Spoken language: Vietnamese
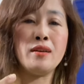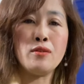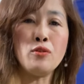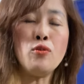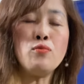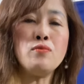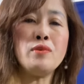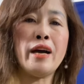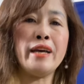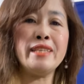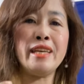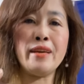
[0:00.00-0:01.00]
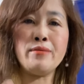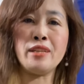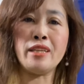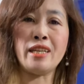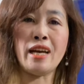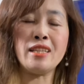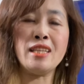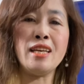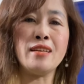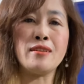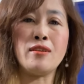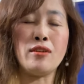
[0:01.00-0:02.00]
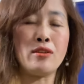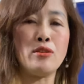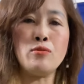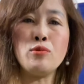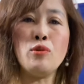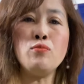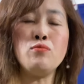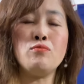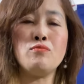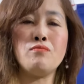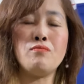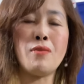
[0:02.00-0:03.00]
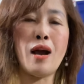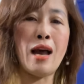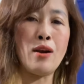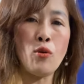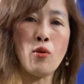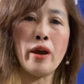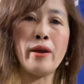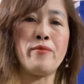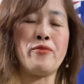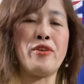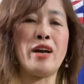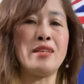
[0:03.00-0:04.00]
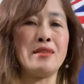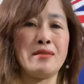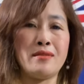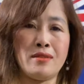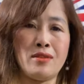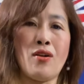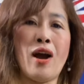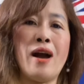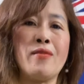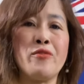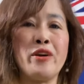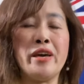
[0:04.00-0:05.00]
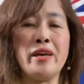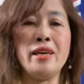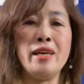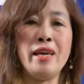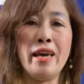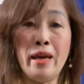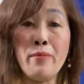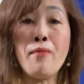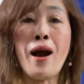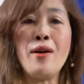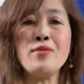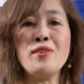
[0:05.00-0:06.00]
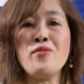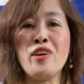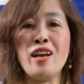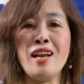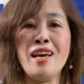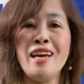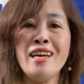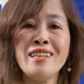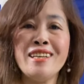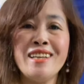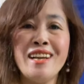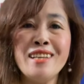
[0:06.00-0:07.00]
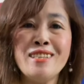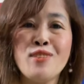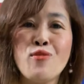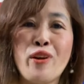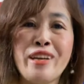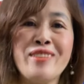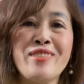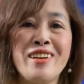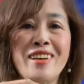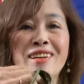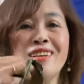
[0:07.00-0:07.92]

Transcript: đúng anh chị em sẽ trả tiền còn không đúng alo em phát cho hàng về em bao như vậy là hết hết sự quách rồi đó